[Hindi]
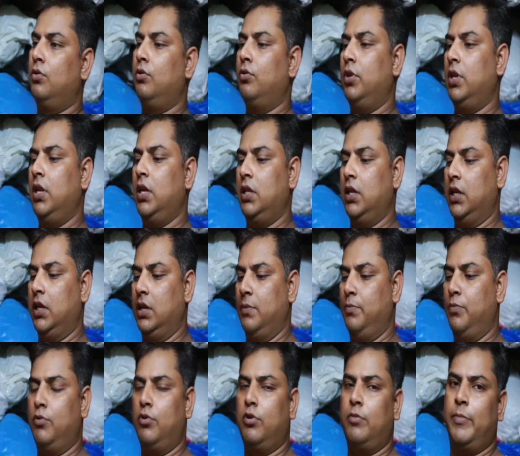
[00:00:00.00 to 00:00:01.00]
और ये
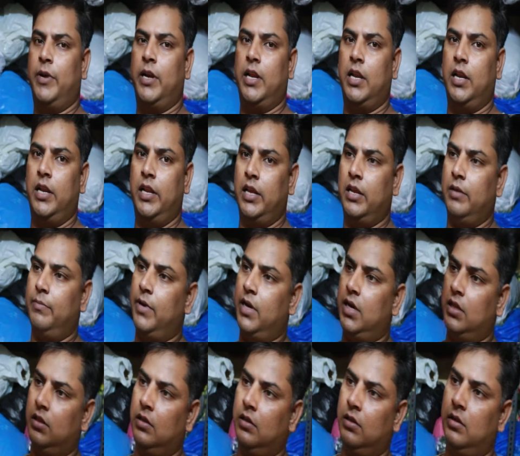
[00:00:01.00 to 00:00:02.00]
देखिए पोर्ट में डालने के
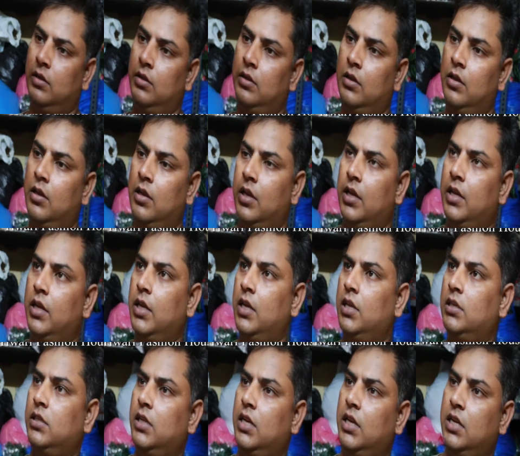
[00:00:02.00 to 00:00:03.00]
बाद
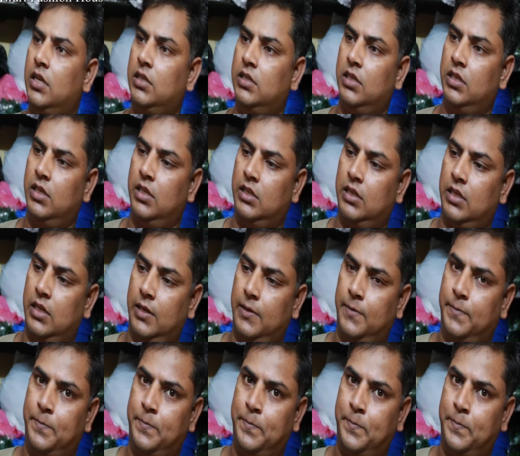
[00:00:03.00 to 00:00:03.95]
ये इस तरीके से दिखता है